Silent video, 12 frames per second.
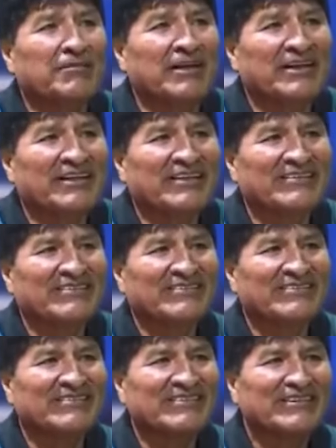para entregarme allá?
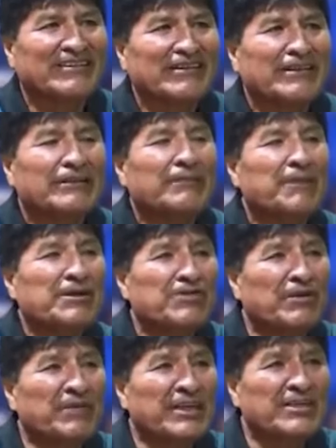De
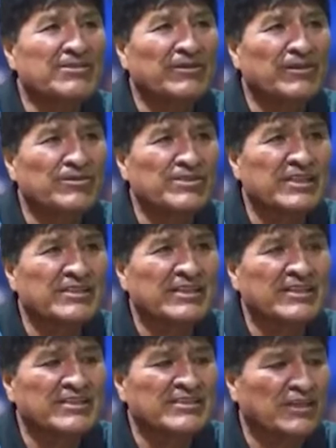paso, el ministro de
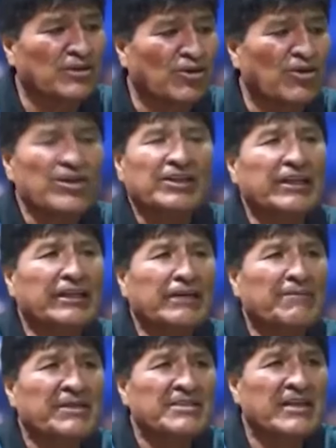Justicia dice, no,
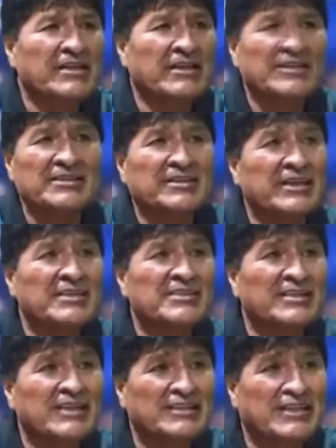tiene que presentarse,
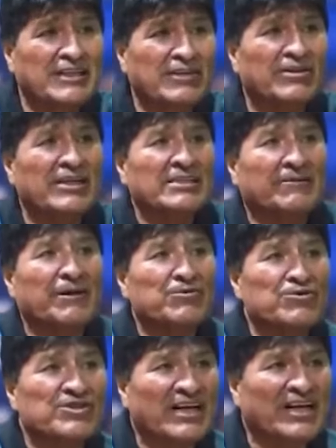tiene que ser detenido, ya
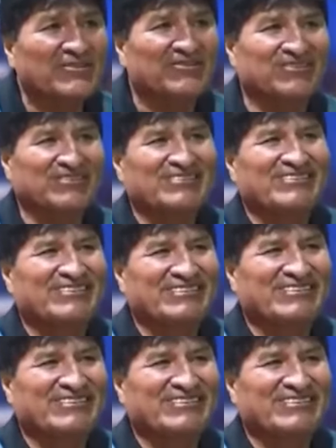estaba juzgado.